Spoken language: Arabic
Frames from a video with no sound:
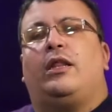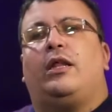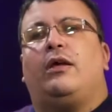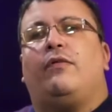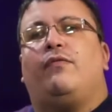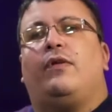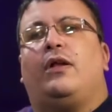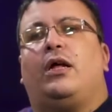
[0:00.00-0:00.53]

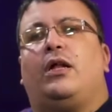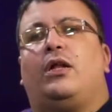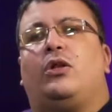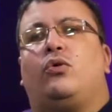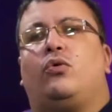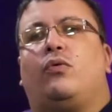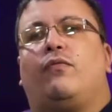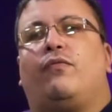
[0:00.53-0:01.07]
ضيفنا
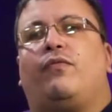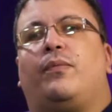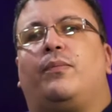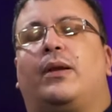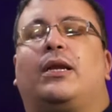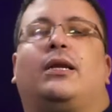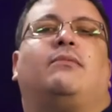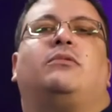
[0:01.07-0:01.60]
اليوم في
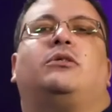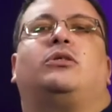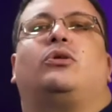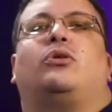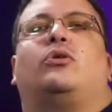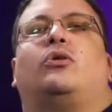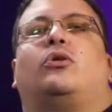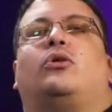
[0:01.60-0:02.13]
برنامج
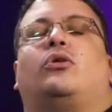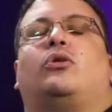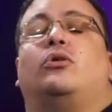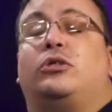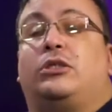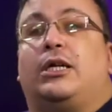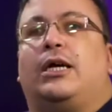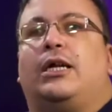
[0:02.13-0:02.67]

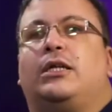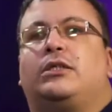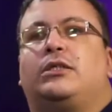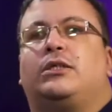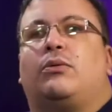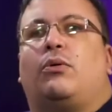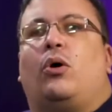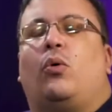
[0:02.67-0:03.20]
ستارز
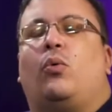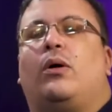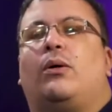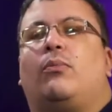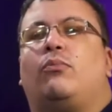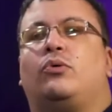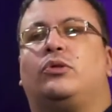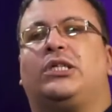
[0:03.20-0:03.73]
هو
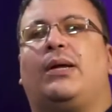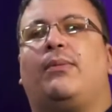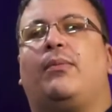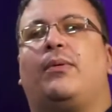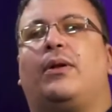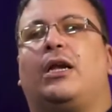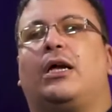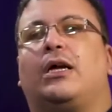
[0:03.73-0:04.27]
مصمم
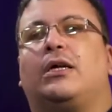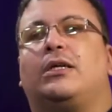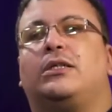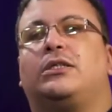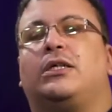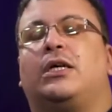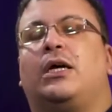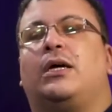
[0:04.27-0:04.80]

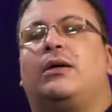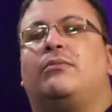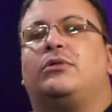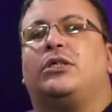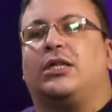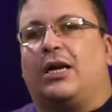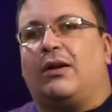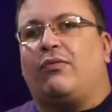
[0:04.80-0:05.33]
الرقص
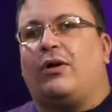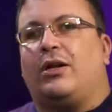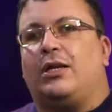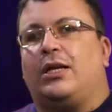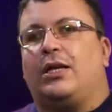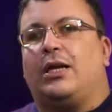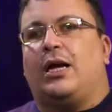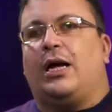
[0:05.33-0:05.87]
تعرف
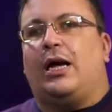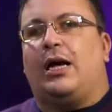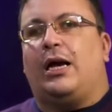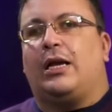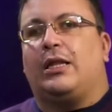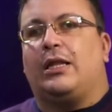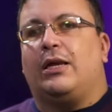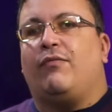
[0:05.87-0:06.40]
عليه
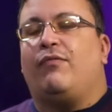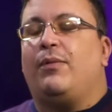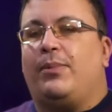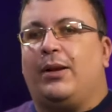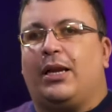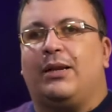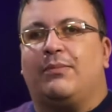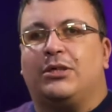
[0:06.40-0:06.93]
اكثر في
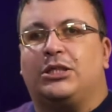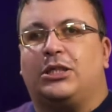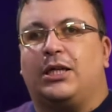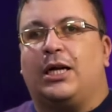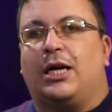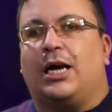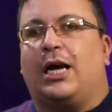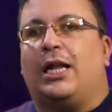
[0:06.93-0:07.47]

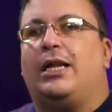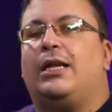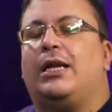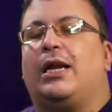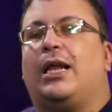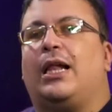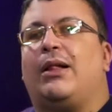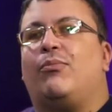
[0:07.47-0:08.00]
برنامجنا
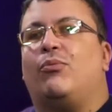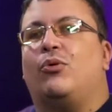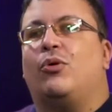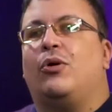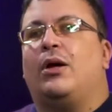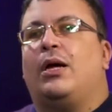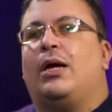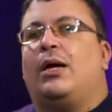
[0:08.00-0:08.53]
خلينا نرحبوا
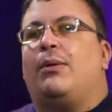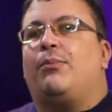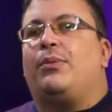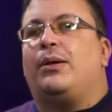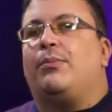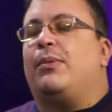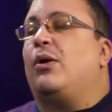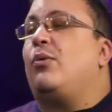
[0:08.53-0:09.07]

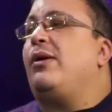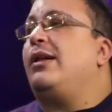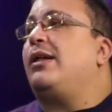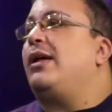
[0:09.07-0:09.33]
بمروان